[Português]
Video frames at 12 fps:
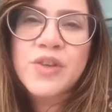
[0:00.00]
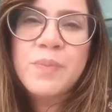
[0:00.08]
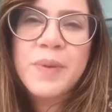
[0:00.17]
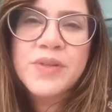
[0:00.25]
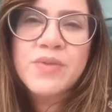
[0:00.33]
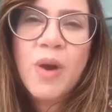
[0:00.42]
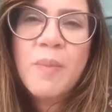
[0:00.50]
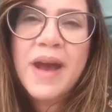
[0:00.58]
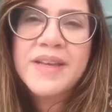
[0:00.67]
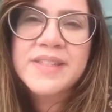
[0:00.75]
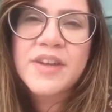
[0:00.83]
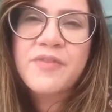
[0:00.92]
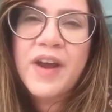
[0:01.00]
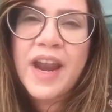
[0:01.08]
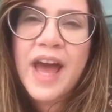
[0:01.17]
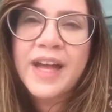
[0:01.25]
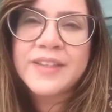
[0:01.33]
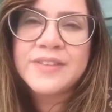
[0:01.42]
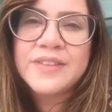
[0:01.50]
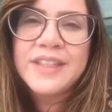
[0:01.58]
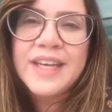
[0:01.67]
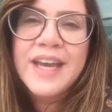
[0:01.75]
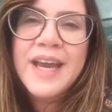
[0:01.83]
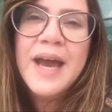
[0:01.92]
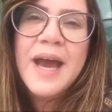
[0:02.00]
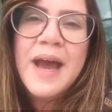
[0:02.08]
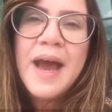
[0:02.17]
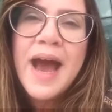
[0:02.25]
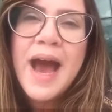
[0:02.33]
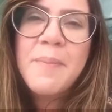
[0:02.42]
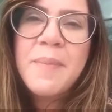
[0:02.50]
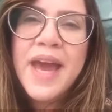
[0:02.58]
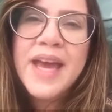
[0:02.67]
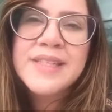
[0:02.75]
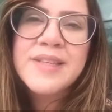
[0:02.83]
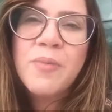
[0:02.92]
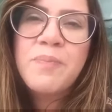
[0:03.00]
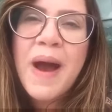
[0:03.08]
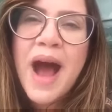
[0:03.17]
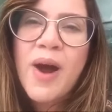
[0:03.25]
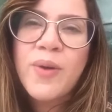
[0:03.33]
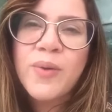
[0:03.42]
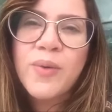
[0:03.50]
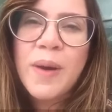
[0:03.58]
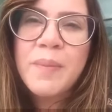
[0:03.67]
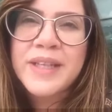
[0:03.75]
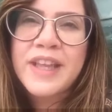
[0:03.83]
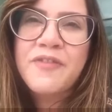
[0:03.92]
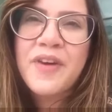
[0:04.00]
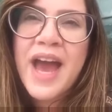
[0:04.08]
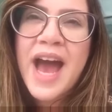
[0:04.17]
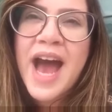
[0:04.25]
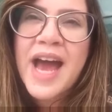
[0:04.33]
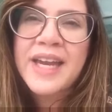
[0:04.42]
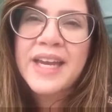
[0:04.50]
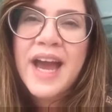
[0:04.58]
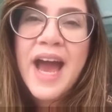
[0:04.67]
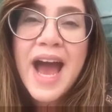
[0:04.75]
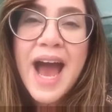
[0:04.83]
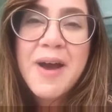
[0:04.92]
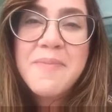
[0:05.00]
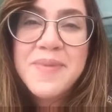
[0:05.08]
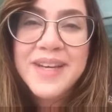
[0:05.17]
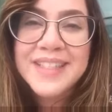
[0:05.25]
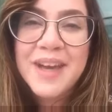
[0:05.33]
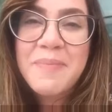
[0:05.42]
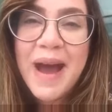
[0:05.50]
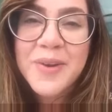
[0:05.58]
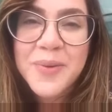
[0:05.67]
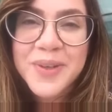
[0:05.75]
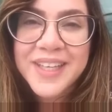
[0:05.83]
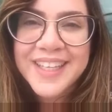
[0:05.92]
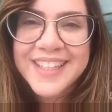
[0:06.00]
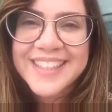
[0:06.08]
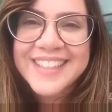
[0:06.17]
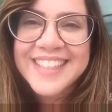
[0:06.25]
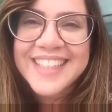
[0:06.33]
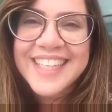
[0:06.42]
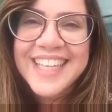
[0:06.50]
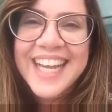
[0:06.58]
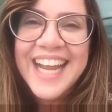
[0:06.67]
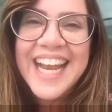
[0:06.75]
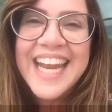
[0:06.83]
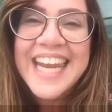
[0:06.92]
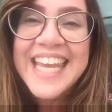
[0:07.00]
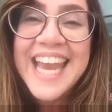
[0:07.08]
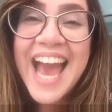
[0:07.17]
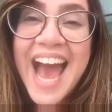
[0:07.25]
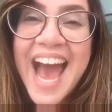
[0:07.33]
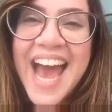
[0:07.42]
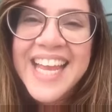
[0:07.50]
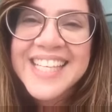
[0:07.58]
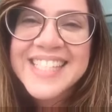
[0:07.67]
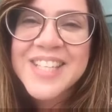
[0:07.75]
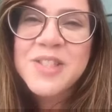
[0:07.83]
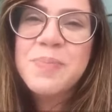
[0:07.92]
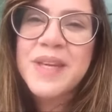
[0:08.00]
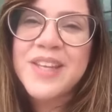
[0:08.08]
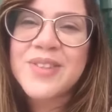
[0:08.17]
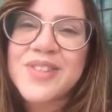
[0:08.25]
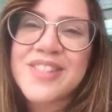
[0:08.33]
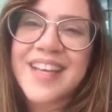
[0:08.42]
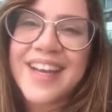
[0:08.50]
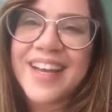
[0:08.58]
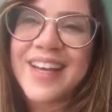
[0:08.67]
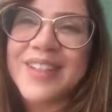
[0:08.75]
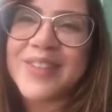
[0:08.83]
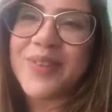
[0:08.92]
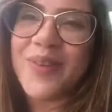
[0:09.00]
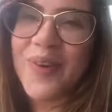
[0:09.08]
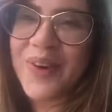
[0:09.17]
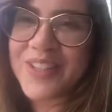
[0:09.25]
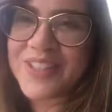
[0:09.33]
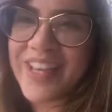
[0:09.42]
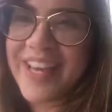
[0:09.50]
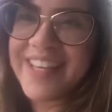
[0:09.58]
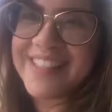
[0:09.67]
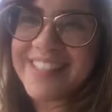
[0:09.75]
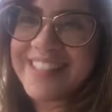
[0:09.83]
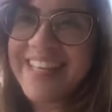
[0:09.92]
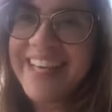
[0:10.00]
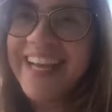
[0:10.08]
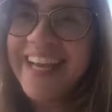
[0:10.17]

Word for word: que o pessoal mais tem falado. Amém, São Paulo, Amanda Ferrari, Amanda Baruque, Linhares, Espírito Santo. Oi, gente.